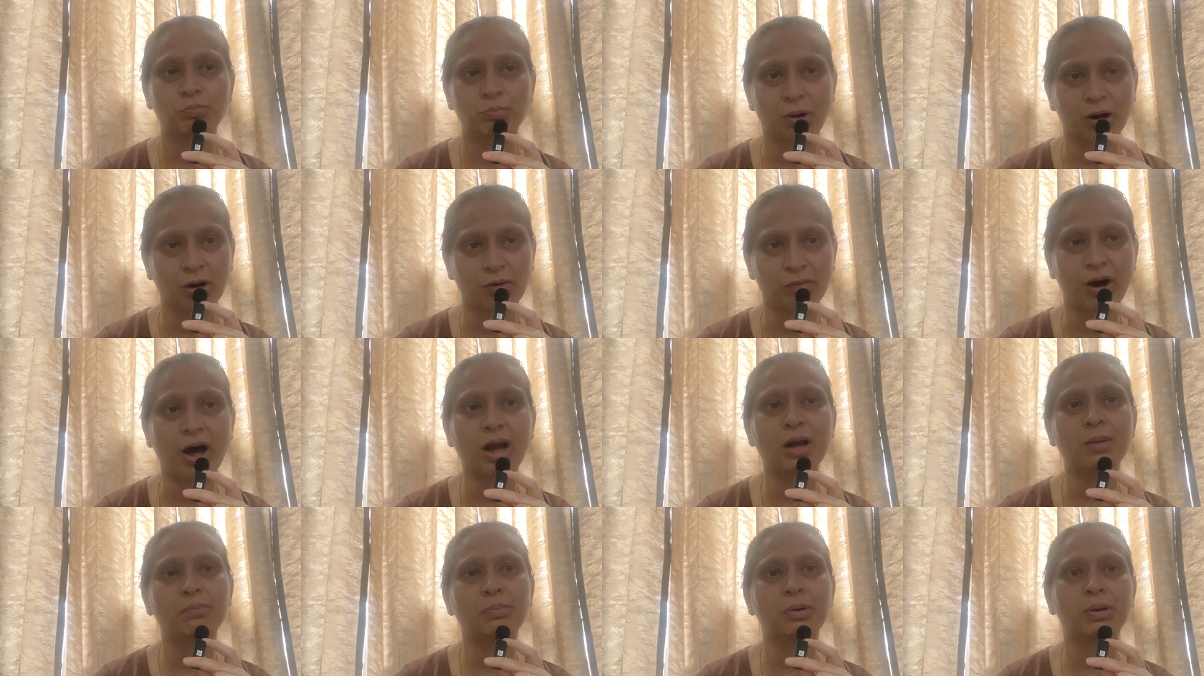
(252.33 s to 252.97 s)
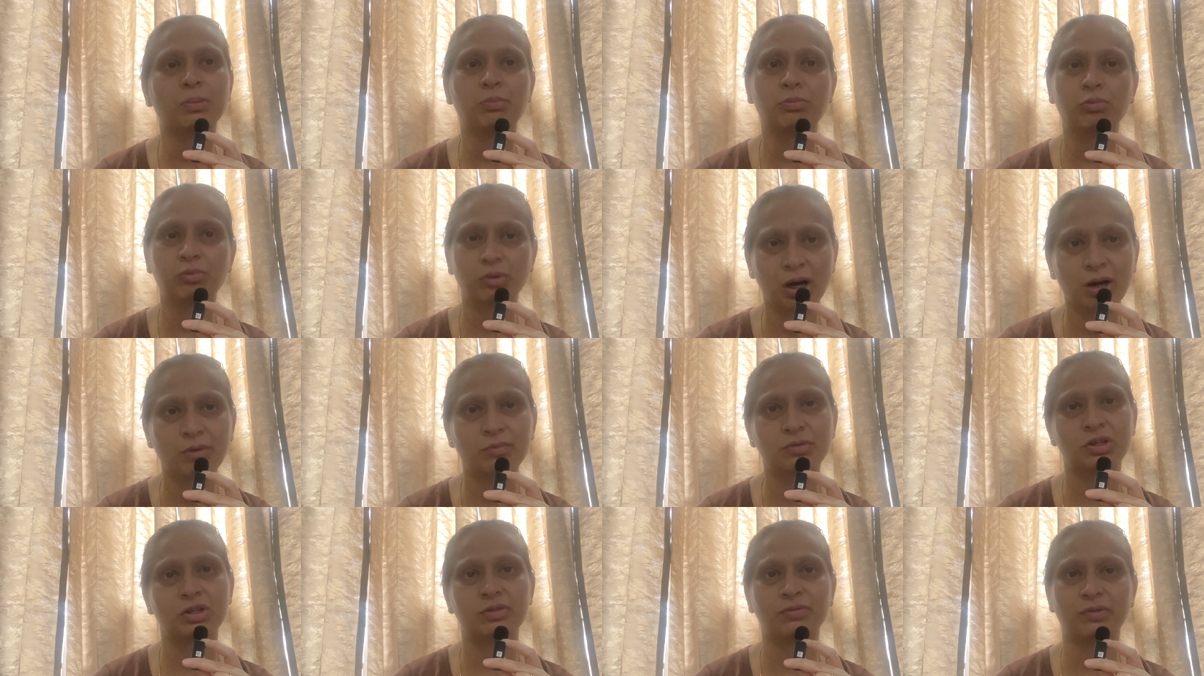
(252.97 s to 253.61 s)
भगवान पर पूरा
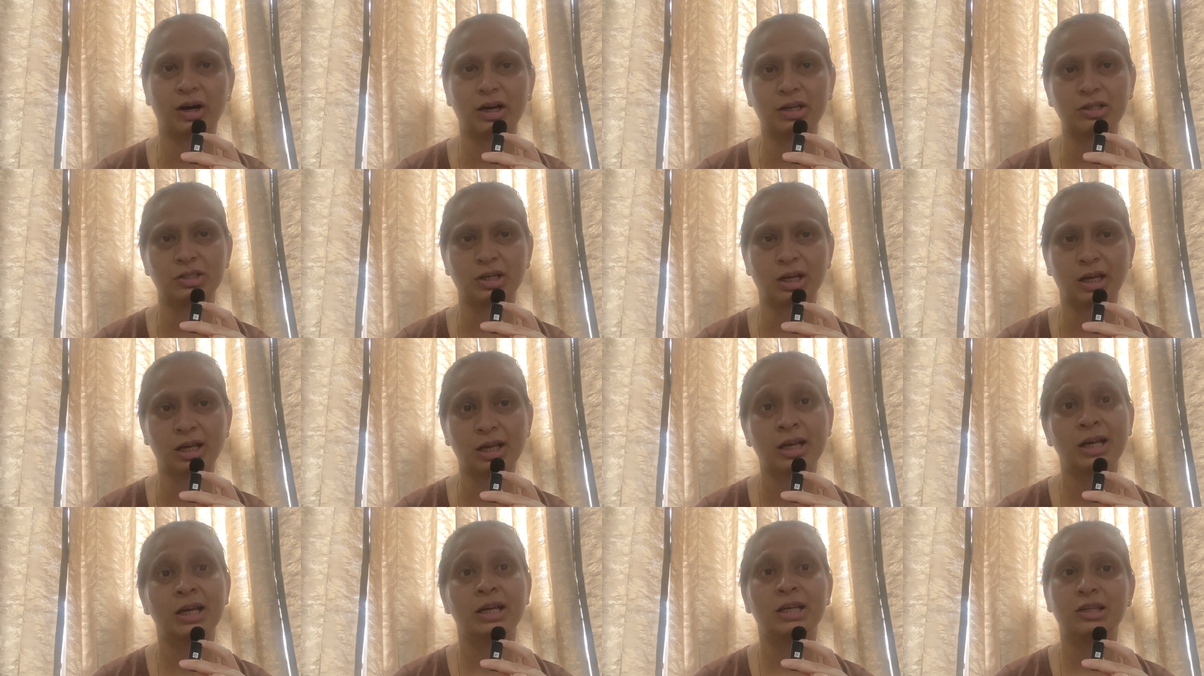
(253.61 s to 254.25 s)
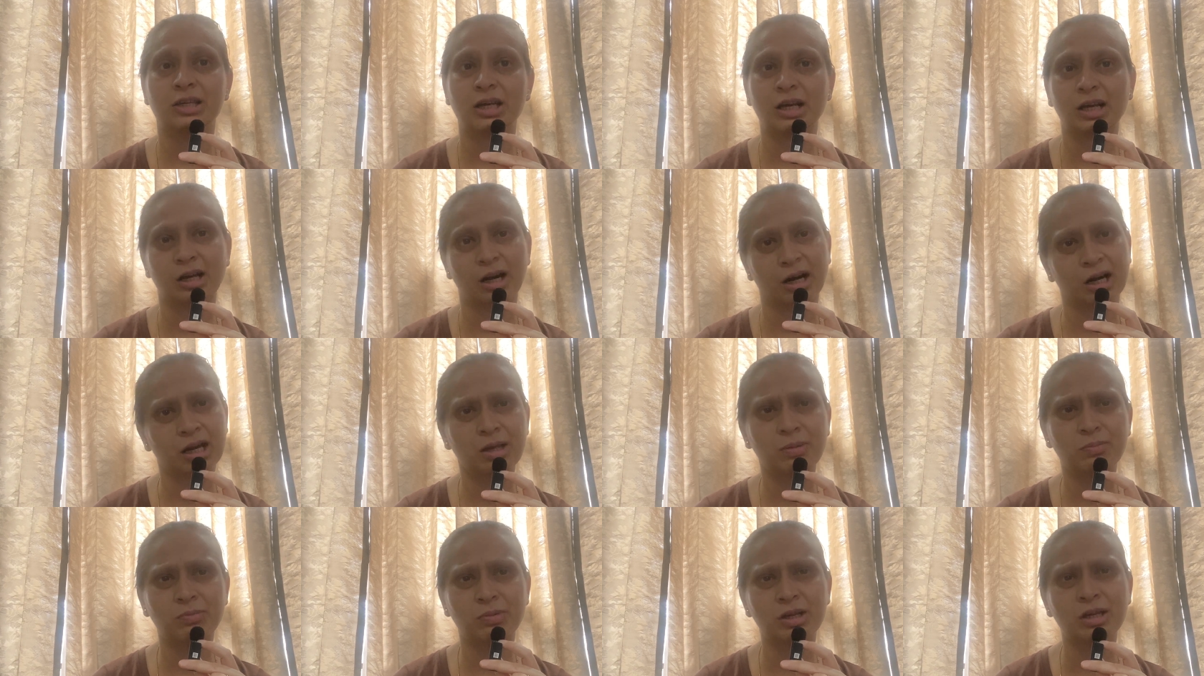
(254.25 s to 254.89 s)
विश्वास है ये
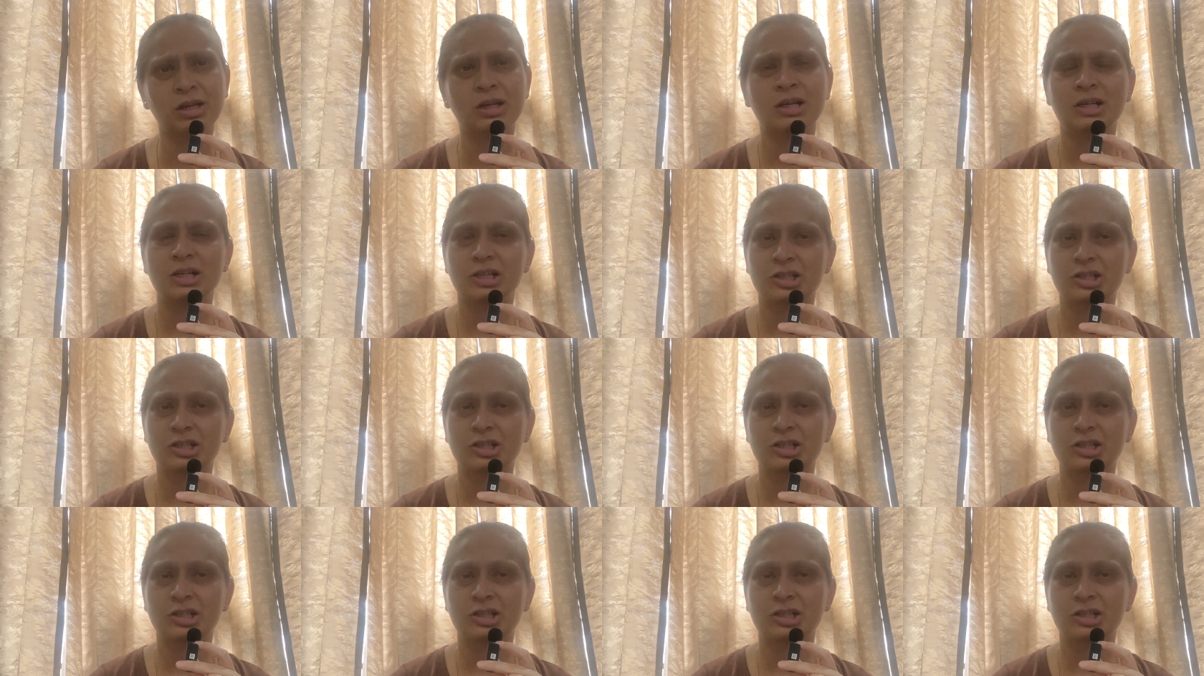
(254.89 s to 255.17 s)
घड़ी भी